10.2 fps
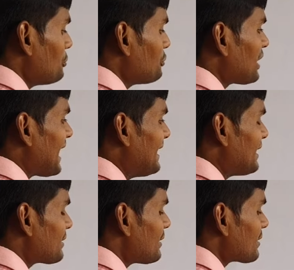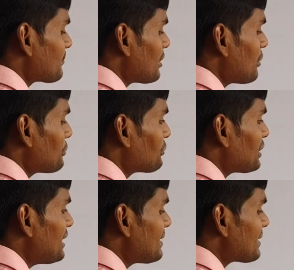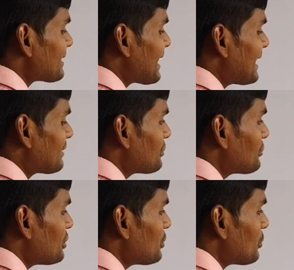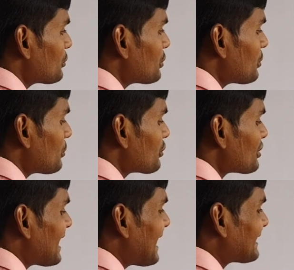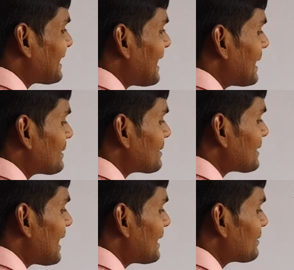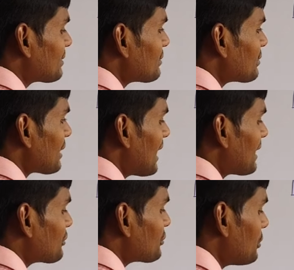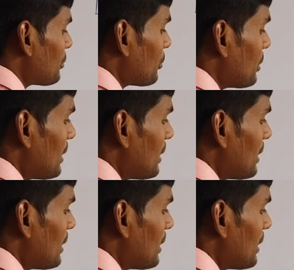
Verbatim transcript: उनतालीस दशमलव तीन सात जीरो जीरो सात आठ सात चार जीरो